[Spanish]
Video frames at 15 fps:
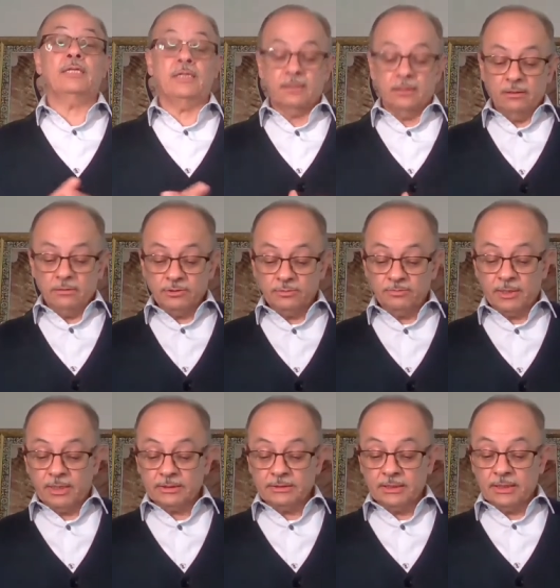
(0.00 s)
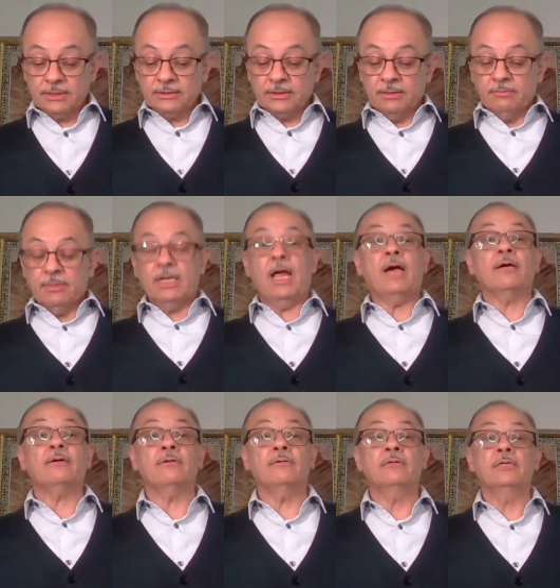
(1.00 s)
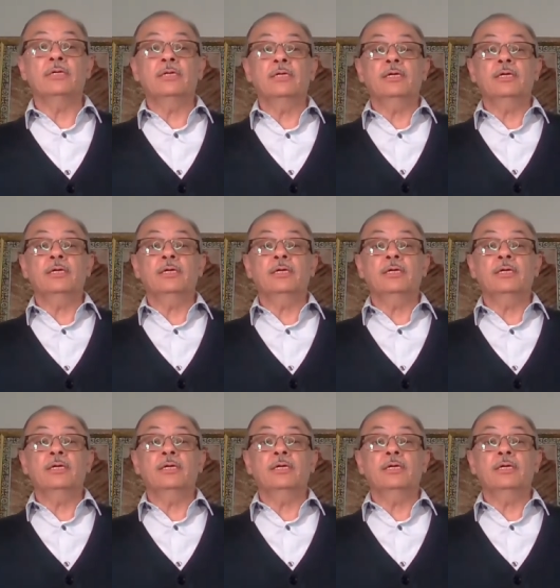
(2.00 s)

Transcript: de Dios para hacer este milagro,